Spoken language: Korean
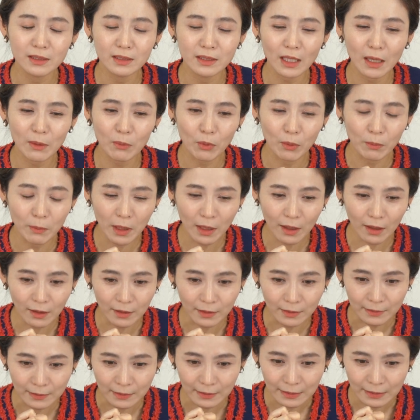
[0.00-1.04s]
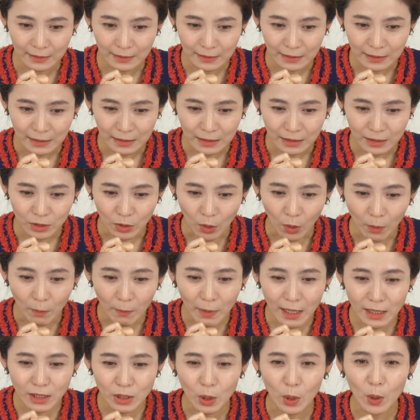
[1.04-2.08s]
듣다 보면
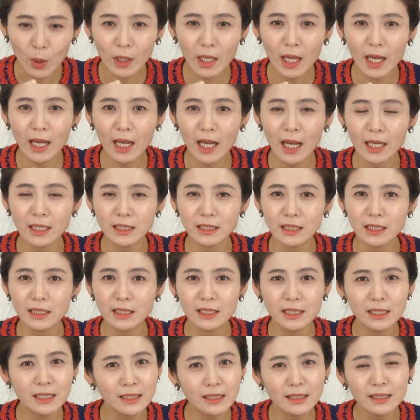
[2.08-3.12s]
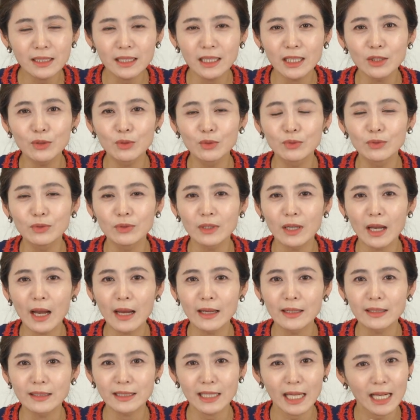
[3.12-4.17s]
정말 저렇게까지 지극히
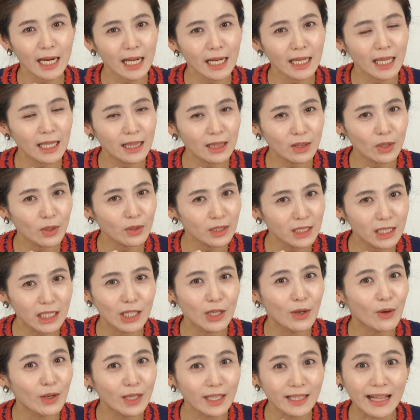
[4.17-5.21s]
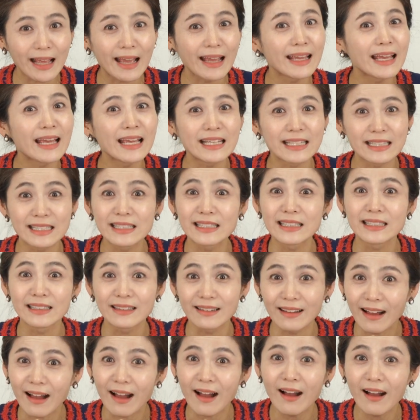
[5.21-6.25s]
누군가를 사랑했던 기억이 내게
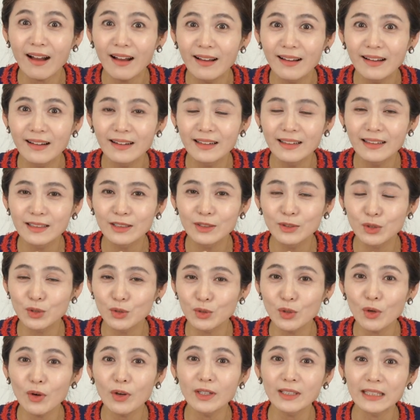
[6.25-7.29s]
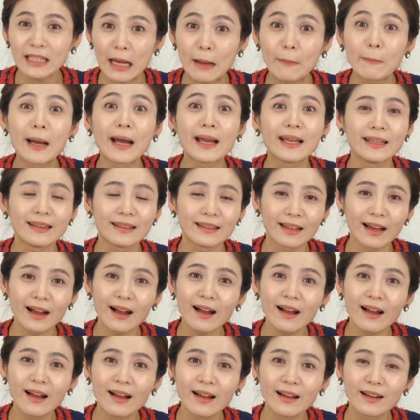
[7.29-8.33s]
있을까? 그 추억은
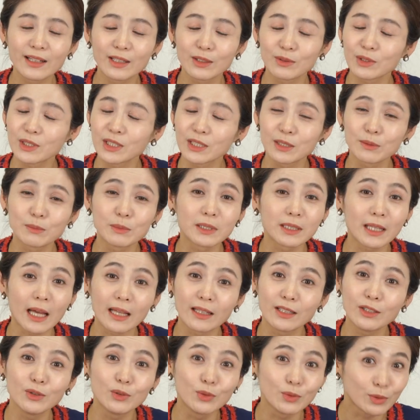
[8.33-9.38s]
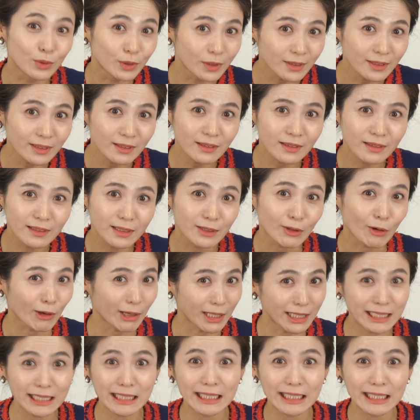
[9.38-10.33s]
남아있나? 그리고 지금은 나는 누구를? 그렇게